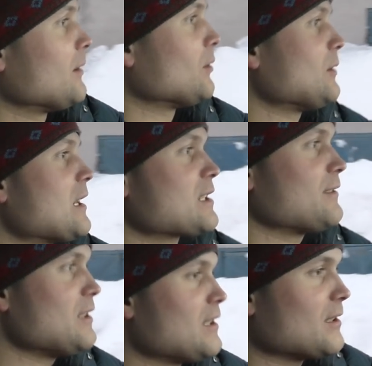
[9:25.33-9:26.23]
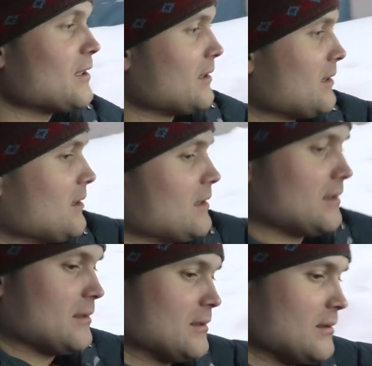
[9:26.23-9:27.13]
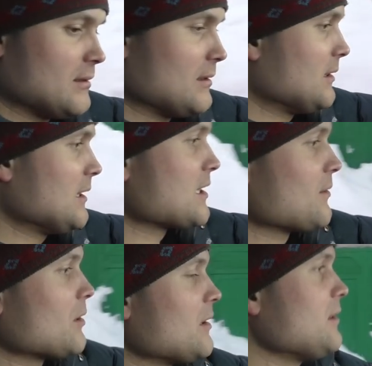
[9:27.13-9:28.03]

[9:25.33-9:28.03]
Ну и даже, видите, и даже вроде,